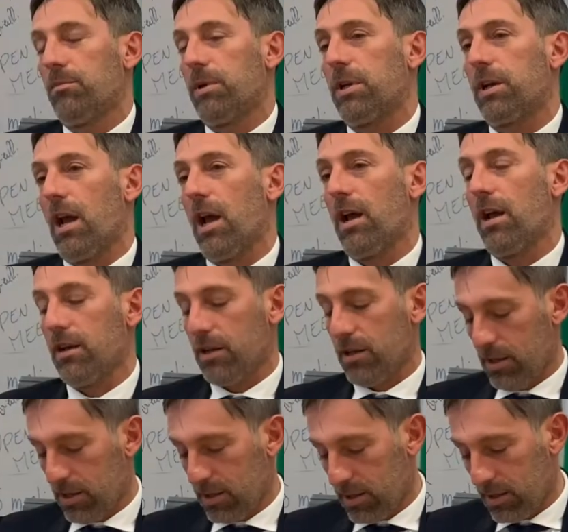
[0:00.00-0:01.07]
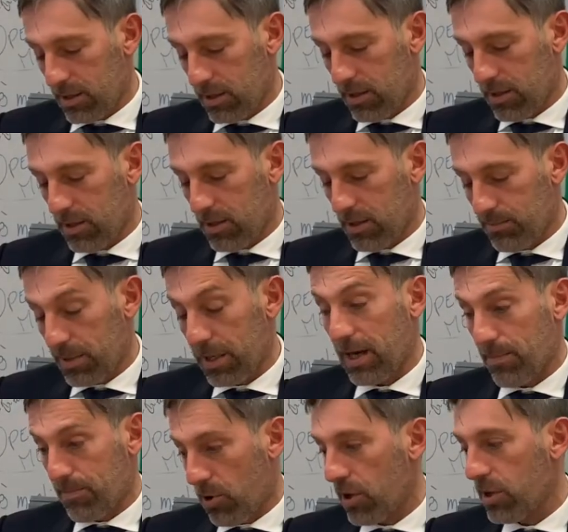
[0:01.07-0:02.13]
perché, eh,
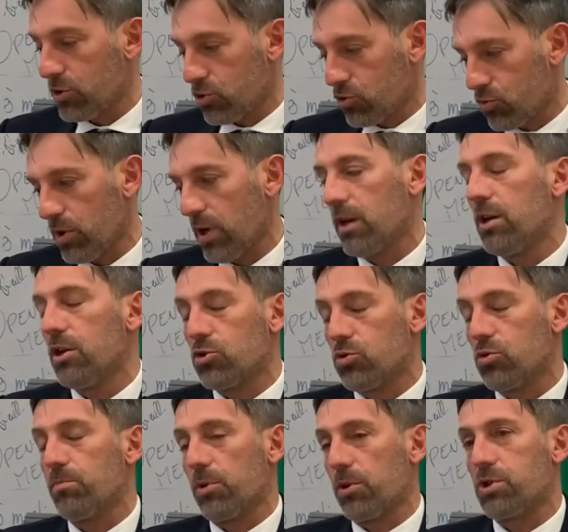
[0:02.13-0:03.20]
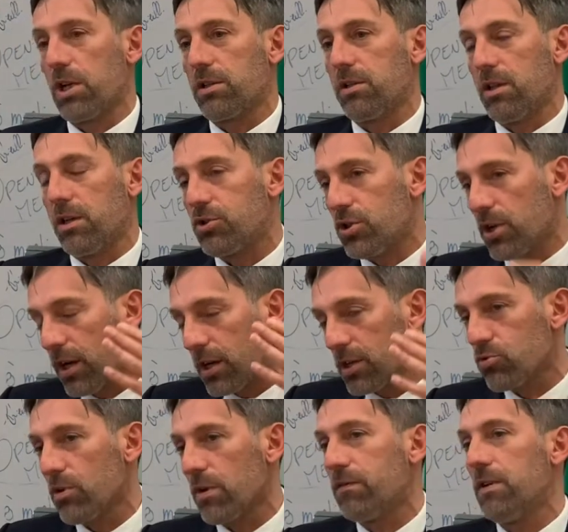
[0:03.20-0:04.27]
perché poi sulla, sui progetti di ricerca e
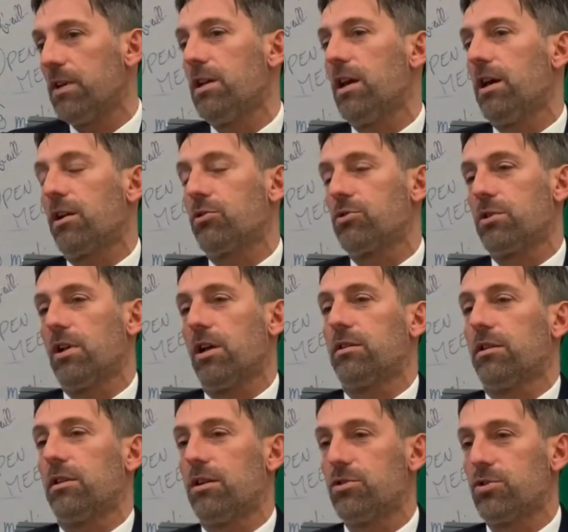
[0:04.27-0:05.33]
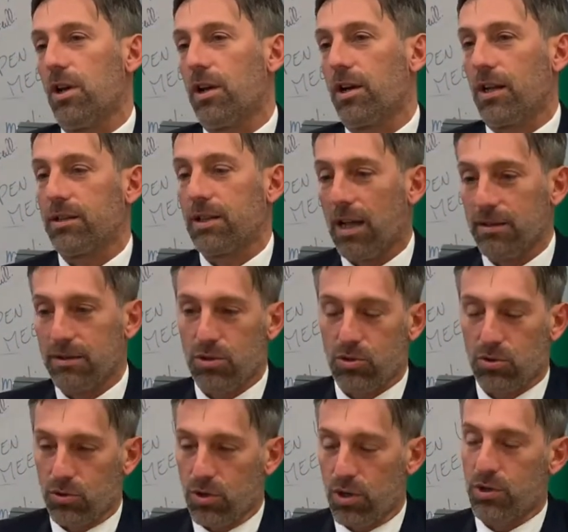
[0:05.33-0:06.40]
sulle filiere cosiddette di ricerca tanti
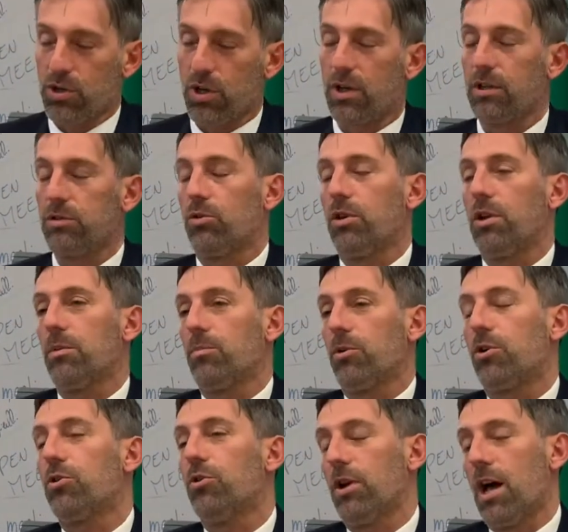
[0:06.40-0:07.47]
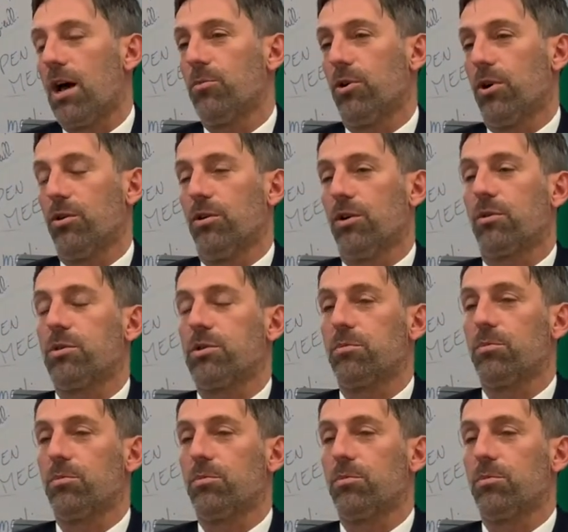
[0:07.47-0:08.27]
sono i ricercatori che poi collaborano a questi